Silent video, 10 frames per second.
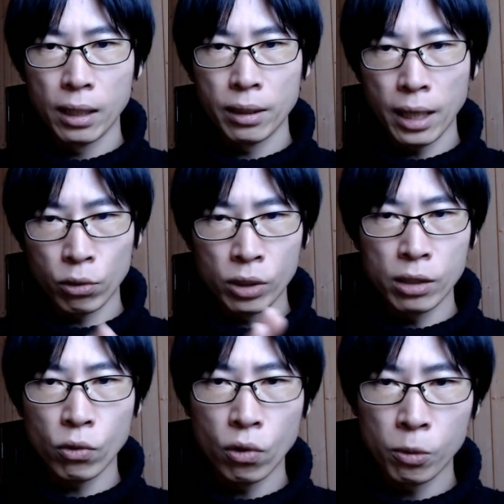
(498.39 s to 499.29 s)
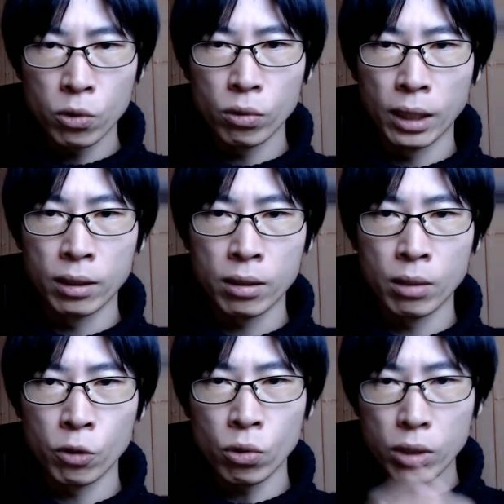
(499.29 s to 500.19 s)
であと銀行もそうなんですけ
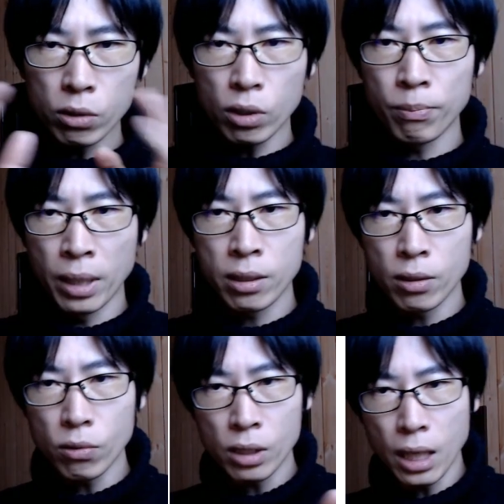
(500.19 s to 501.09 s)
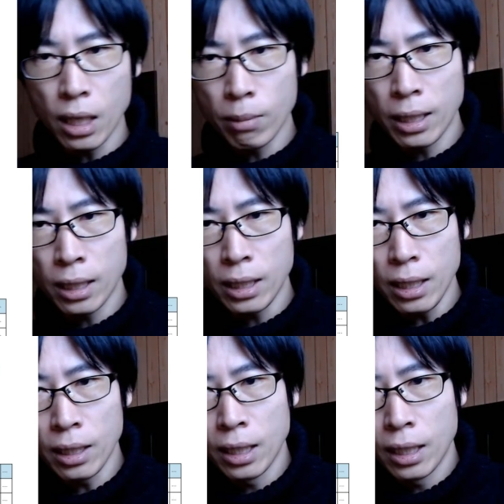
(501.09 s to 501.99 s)
ども、それぞれ別のサーバー
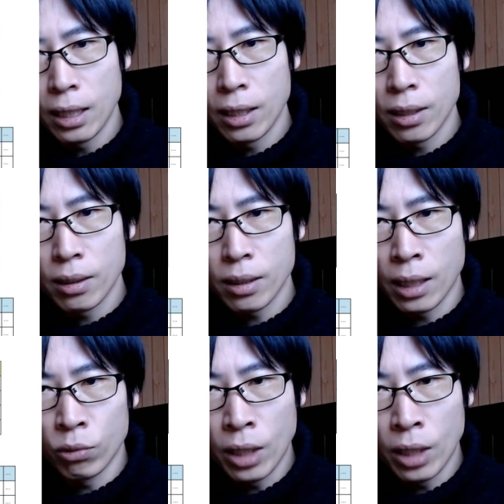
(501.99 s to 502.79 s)
で、あの、